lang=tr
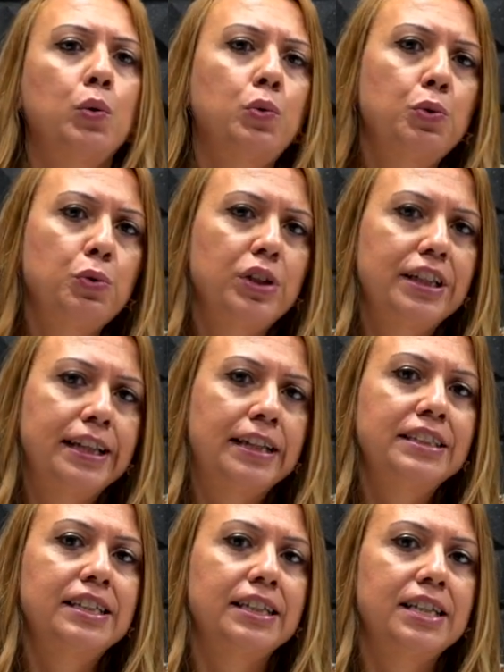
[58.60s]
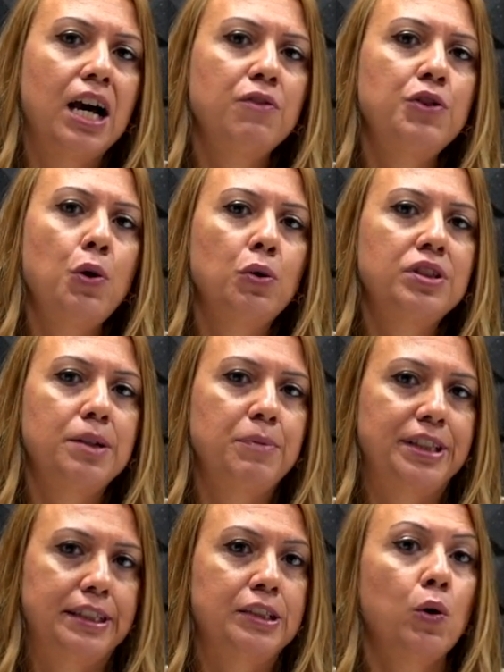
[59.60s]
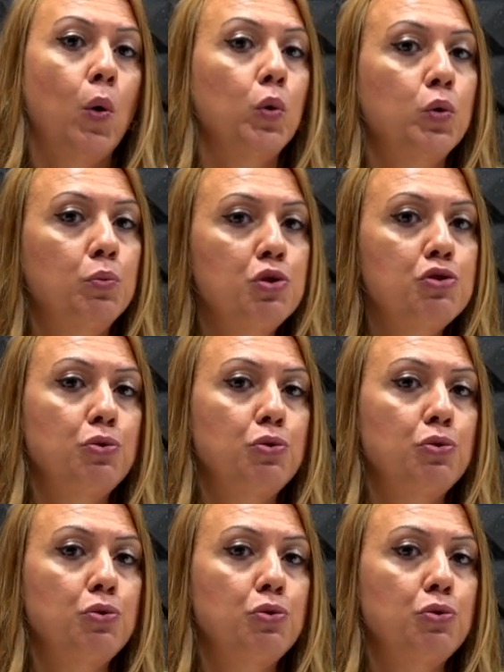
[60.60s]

uygulanan tedavi yönteminin olumlu